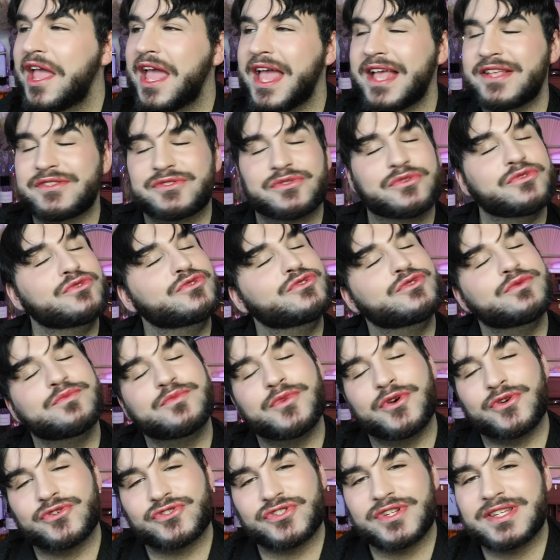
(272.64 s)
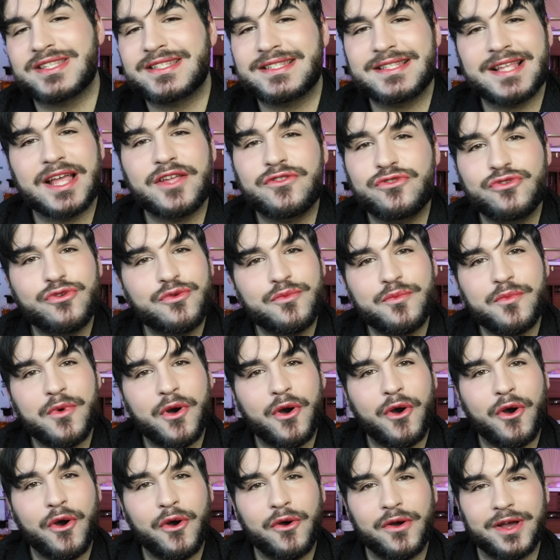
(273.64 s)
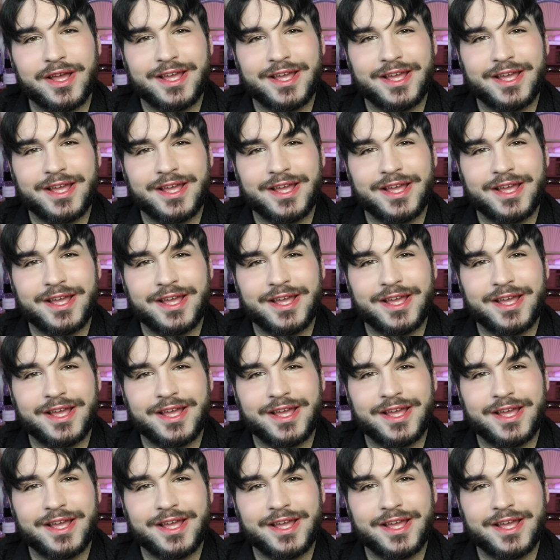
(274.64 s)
est-ce que tu manges sainement